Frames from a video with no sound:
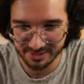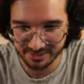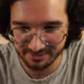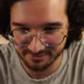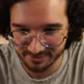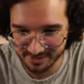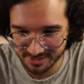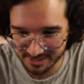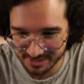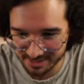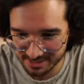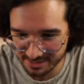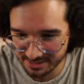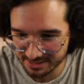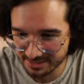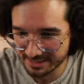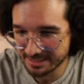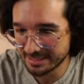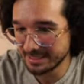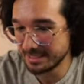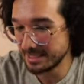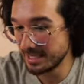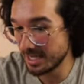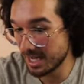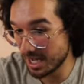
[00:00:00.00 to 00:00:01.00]
investiert.
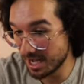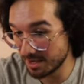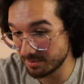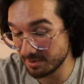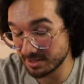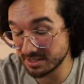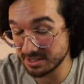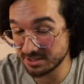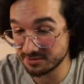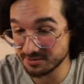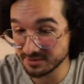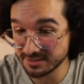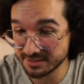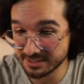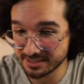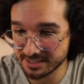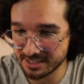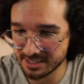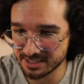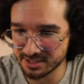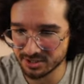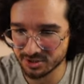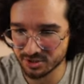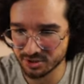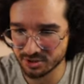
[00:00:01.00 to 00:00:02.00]
Aber ich finde das
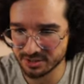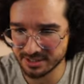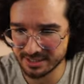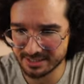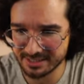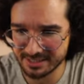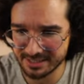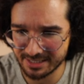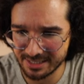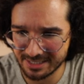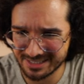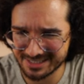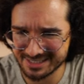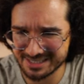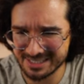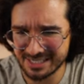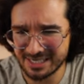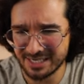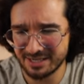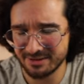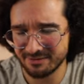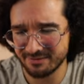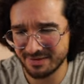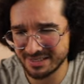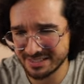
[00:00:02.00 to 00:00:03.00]
Ganze schon sehr, sehr krass.
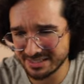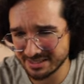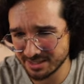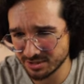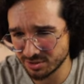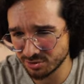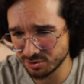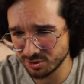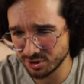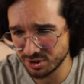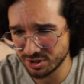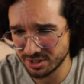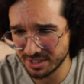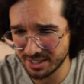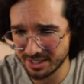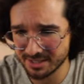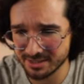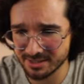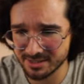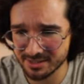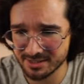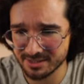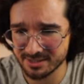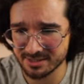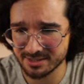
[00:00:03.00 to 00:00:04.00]
Was natürlich schade
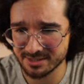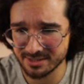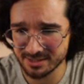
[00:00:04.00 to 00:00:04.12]
ist,